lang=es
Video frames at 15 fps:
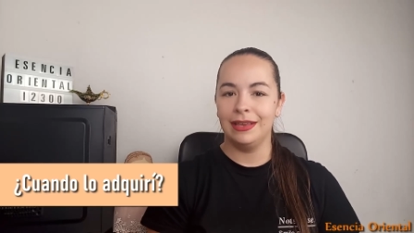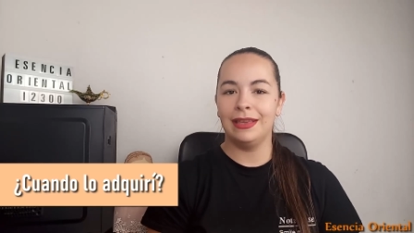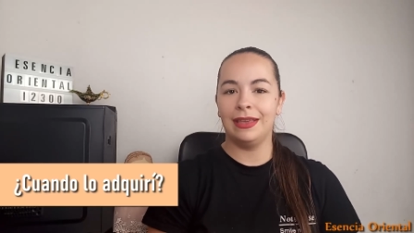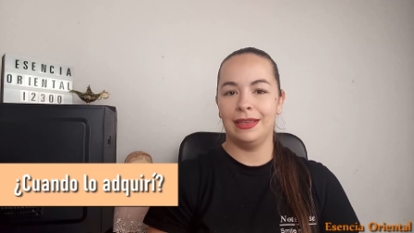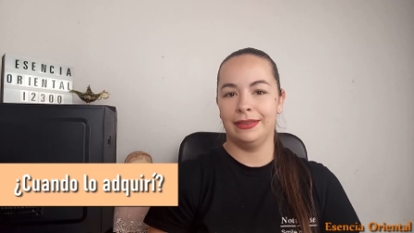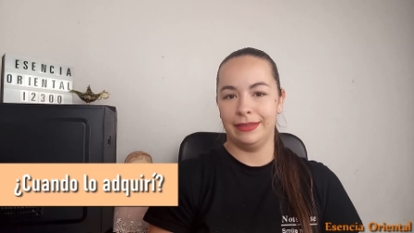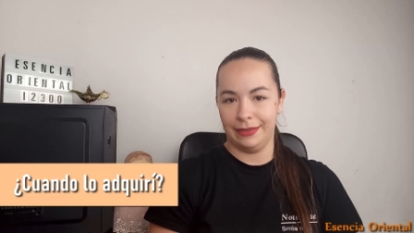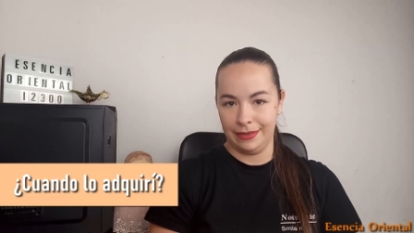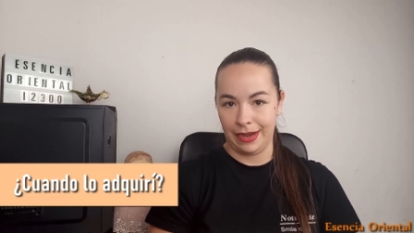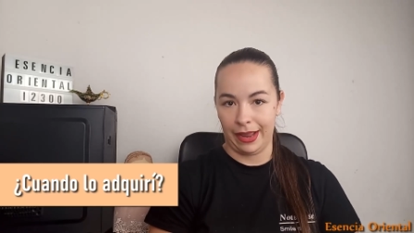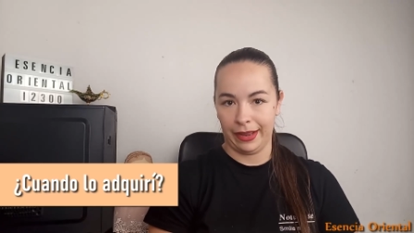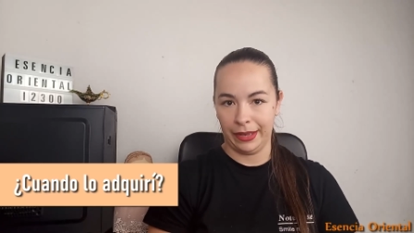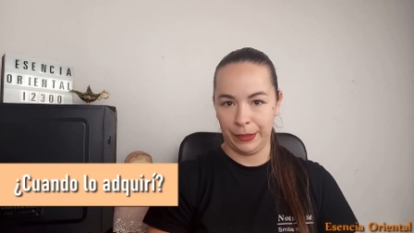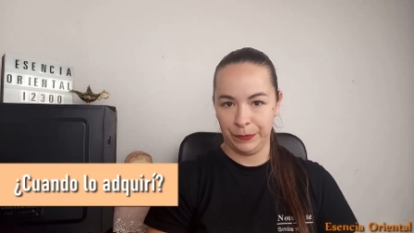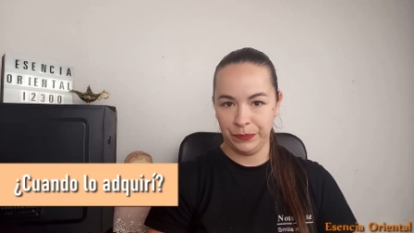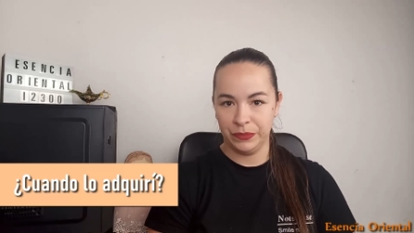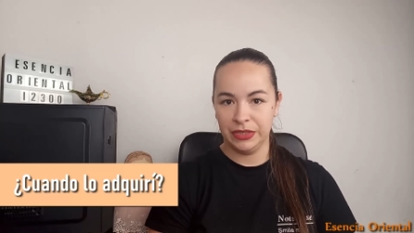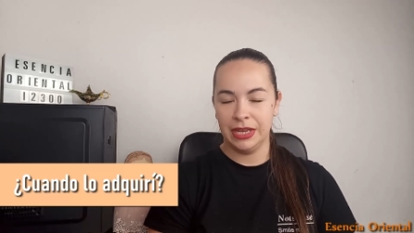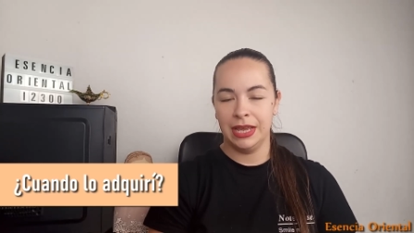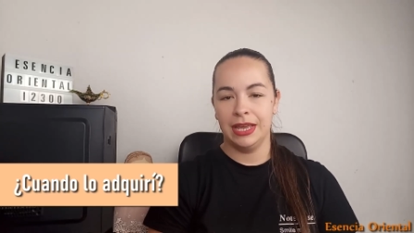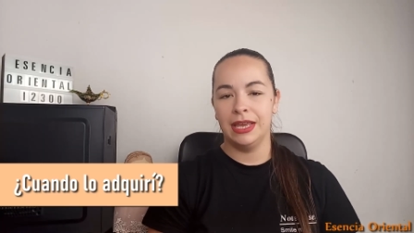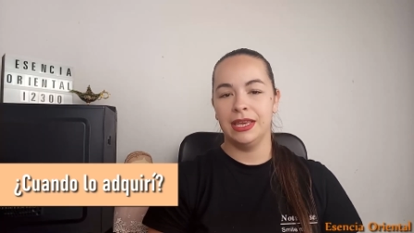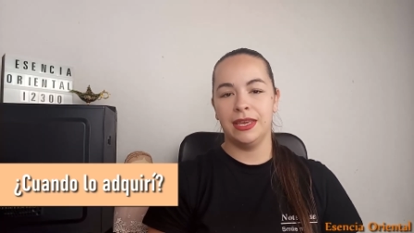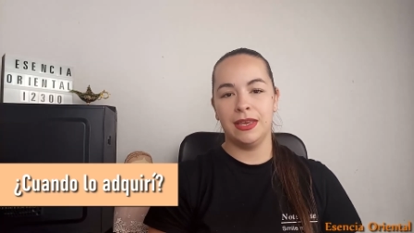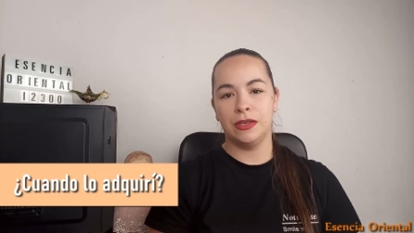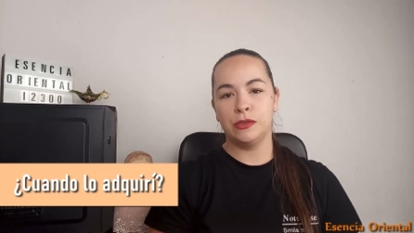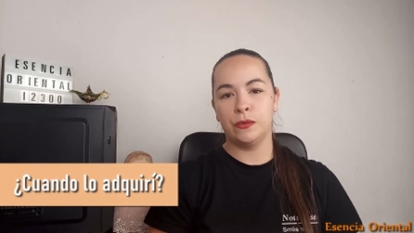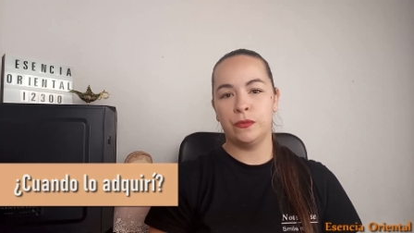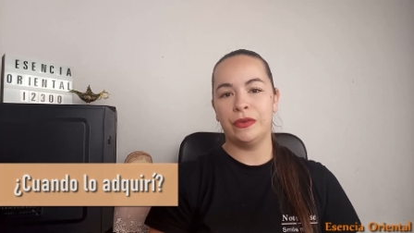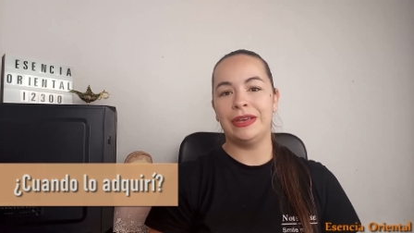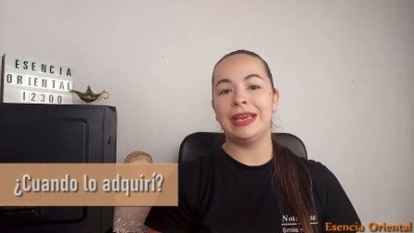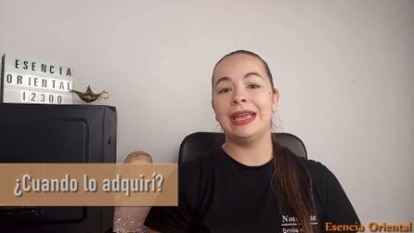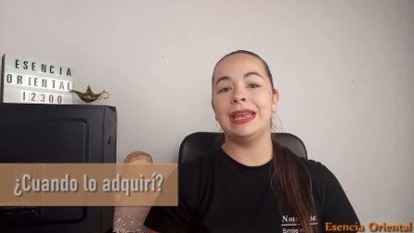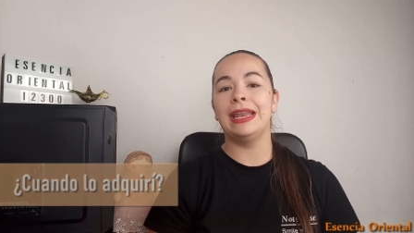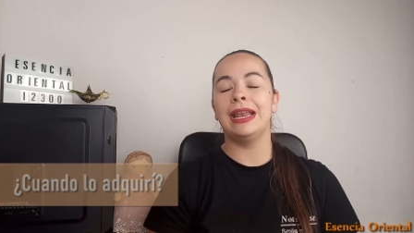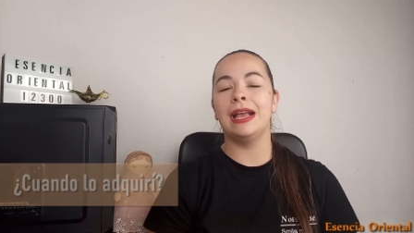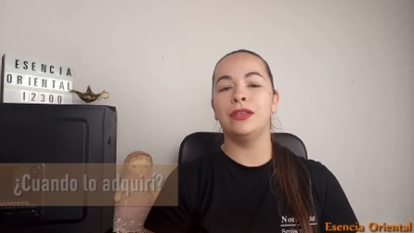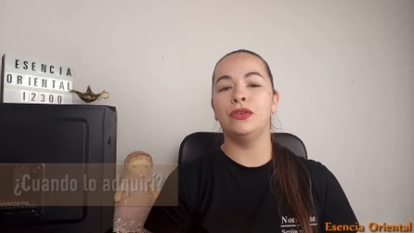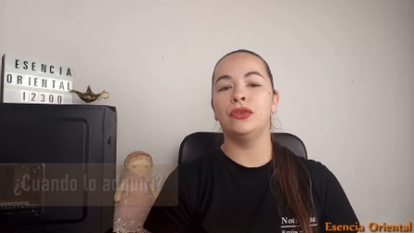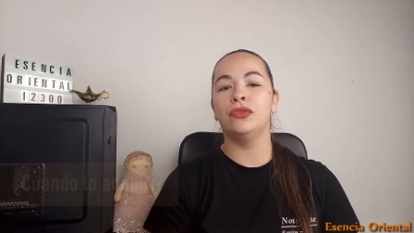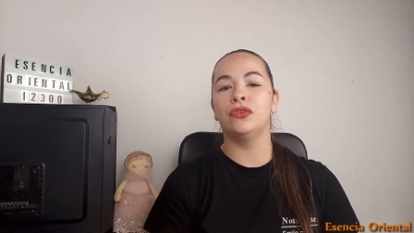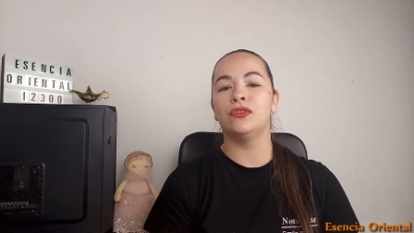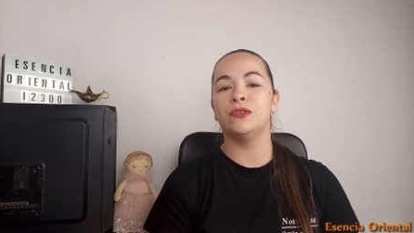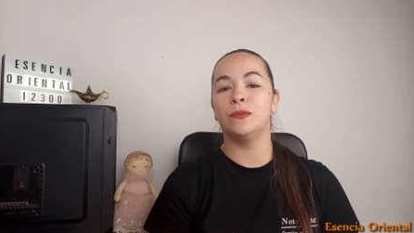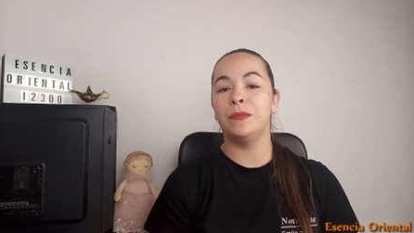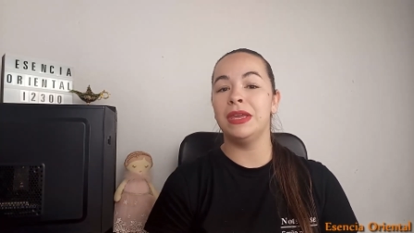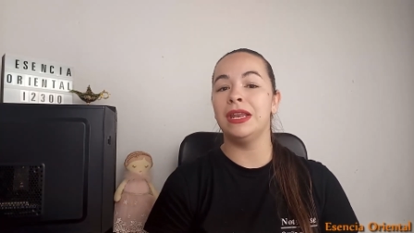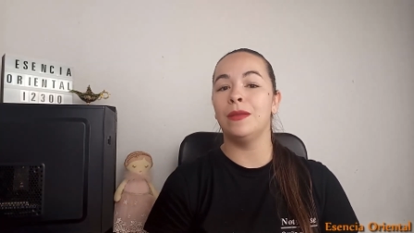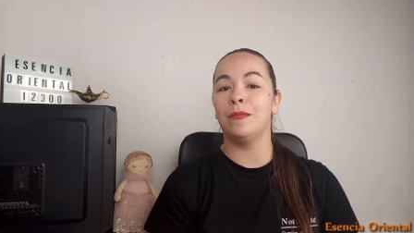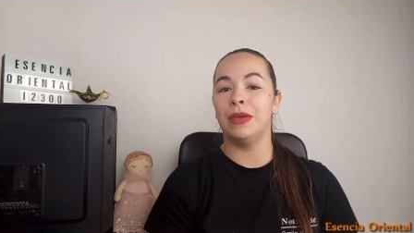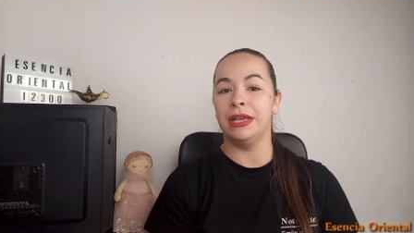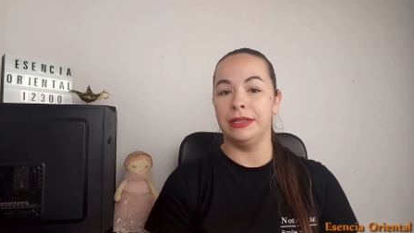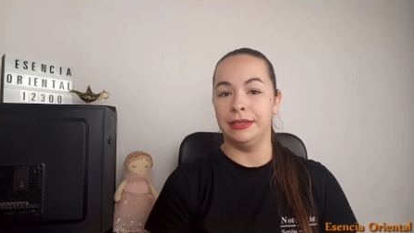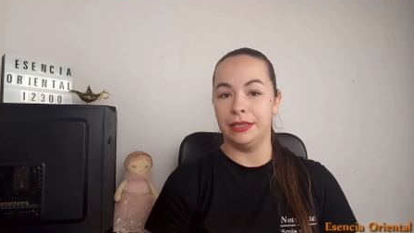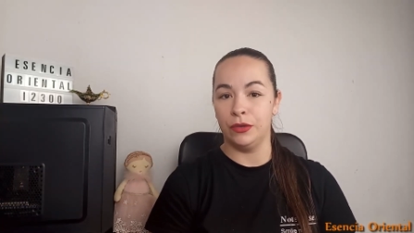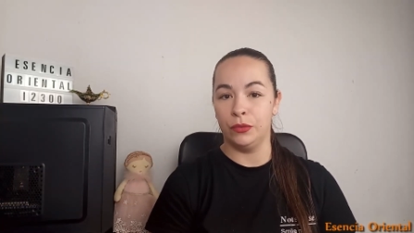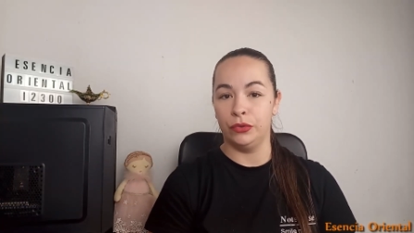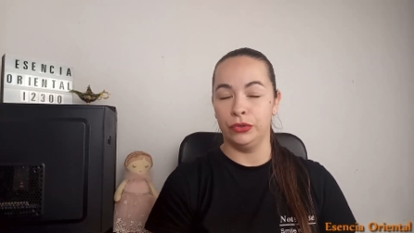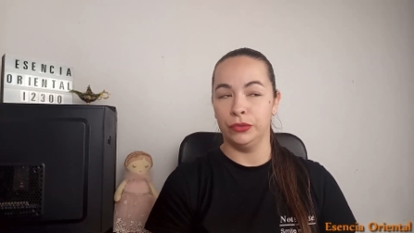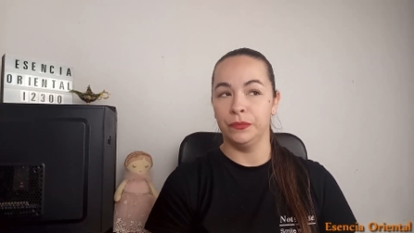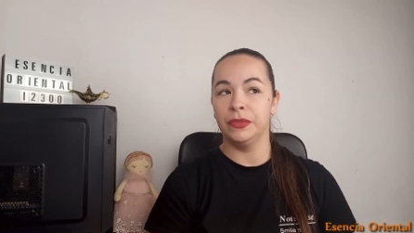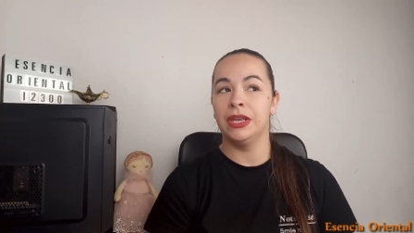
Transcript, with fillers: este traje. Y eso fue en el año 2021.